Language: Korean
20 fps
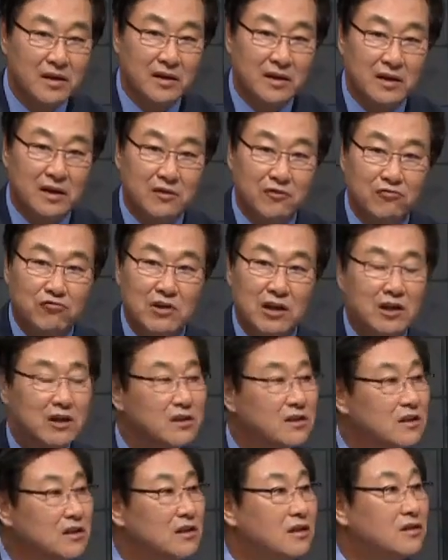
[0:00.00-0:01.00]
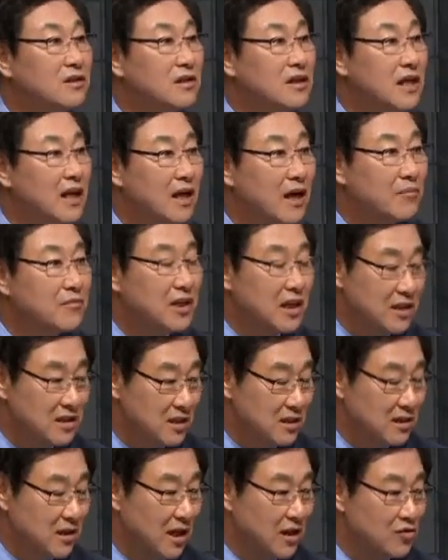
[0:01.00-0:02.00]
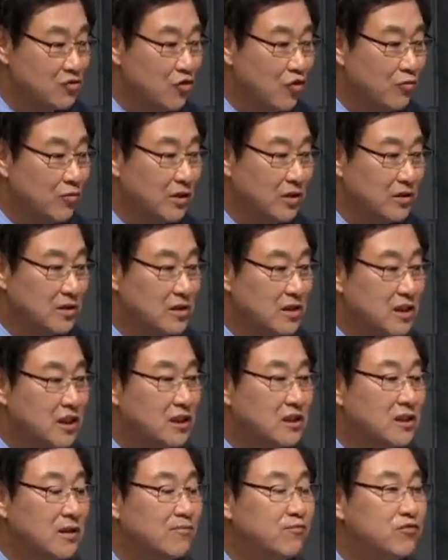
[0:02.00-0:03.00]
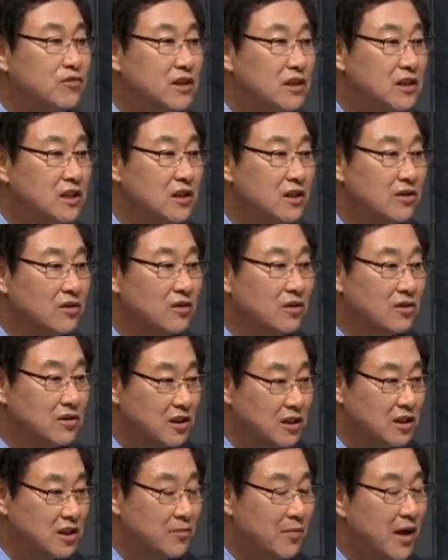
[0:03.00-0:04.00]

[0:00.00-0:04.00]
어, 우리는 늘 그런 얘기합니다. 층간소음은 직접 부딪히는 거, 직접